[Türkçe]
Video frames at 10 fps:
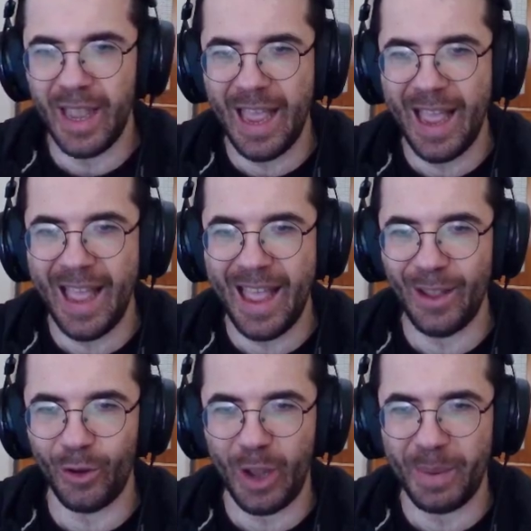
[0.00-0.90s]
Ee
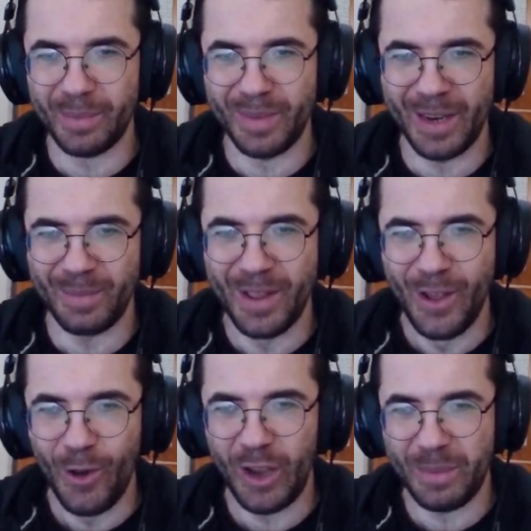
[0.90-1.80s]
yok kapatmayalım.
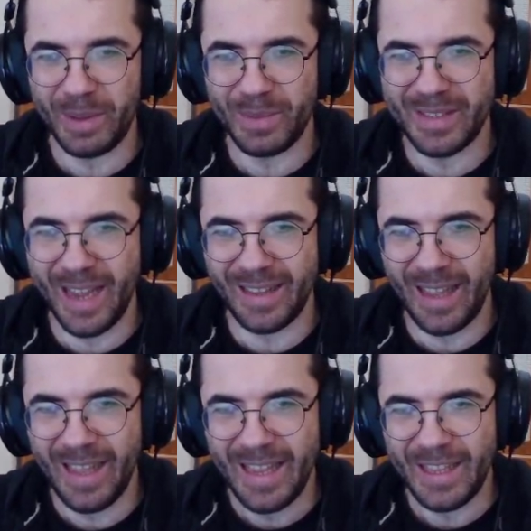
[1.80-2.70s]
O kapatmış zaten.